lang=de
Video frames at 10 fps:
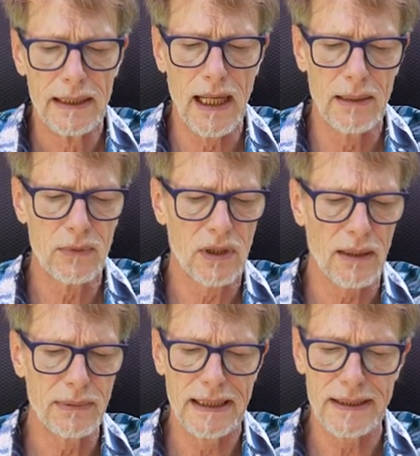Ja, im
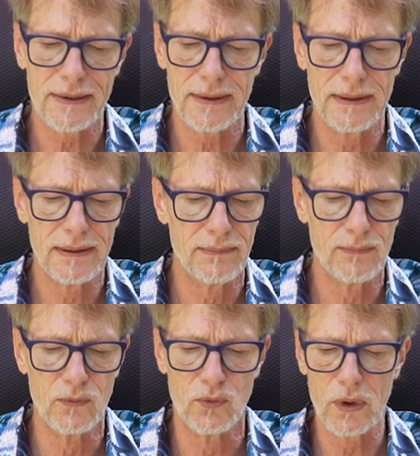Kabinett
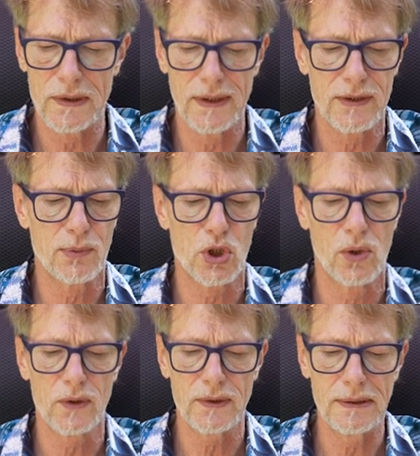ähm, wurde es jetzt
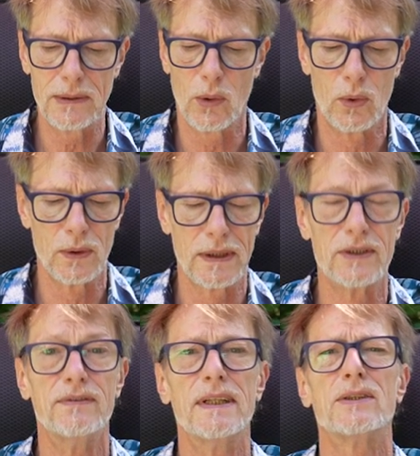beschlossen und
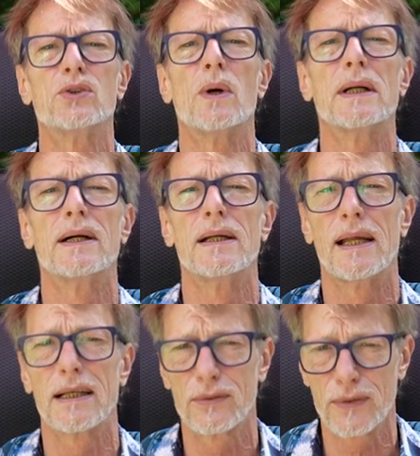es wird zu einer
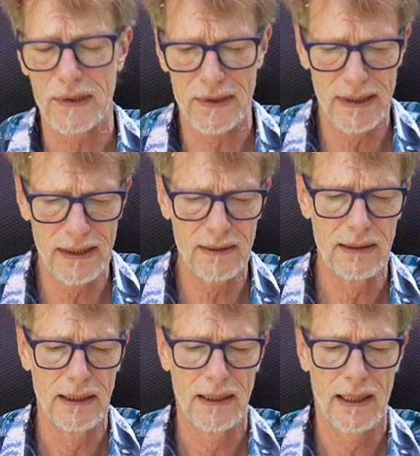
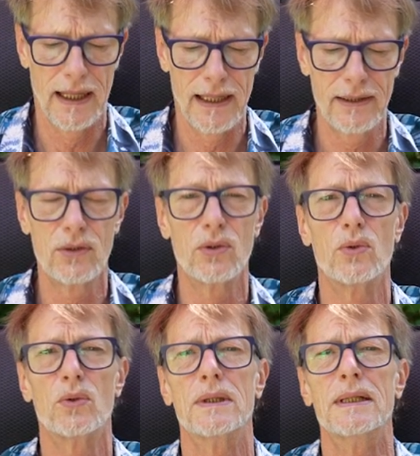langfristigen
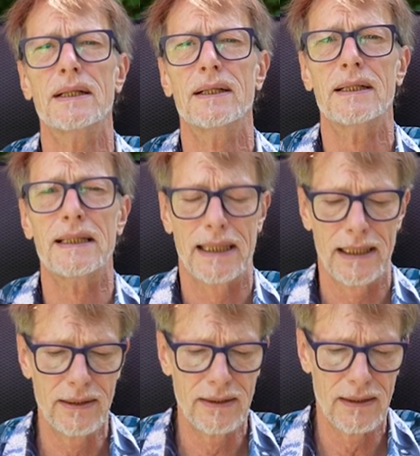Änderung
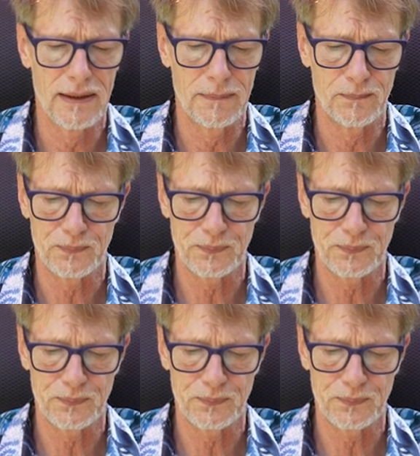in der